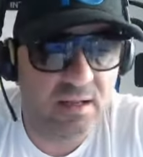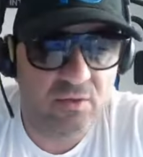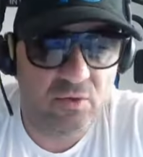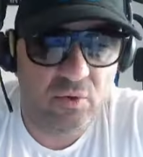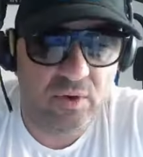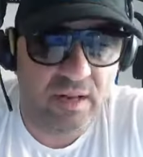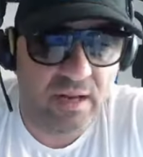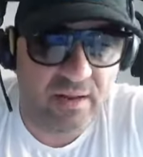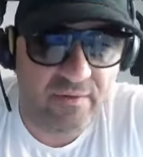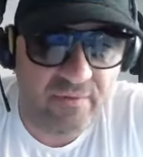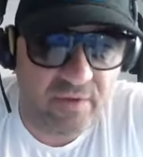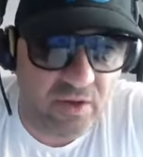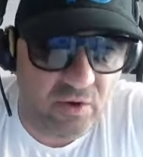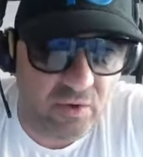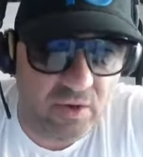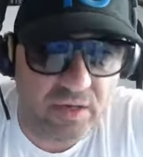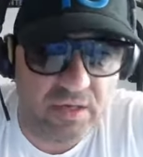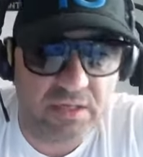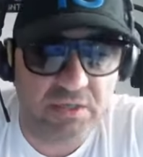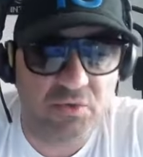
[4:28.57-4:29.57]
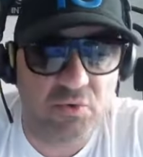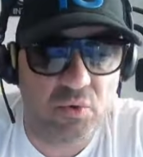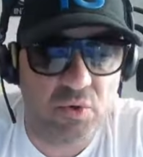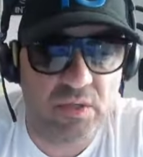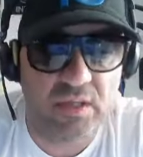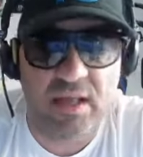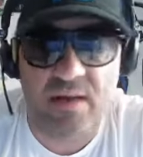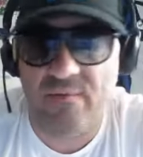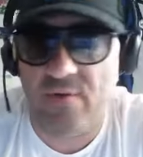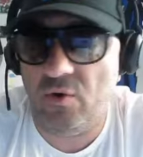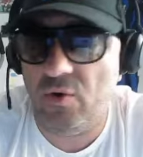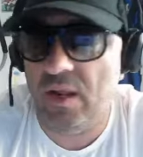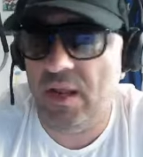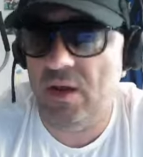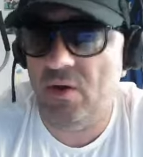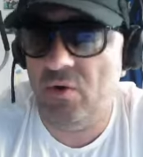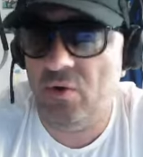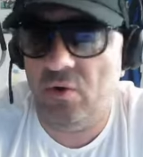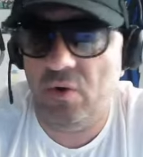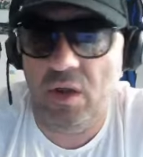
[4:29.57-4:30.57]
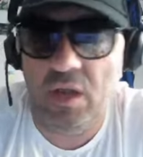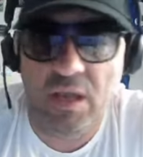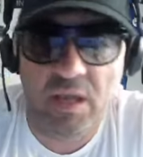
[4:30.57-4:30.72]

non era vero che nessuno gli dava un euro,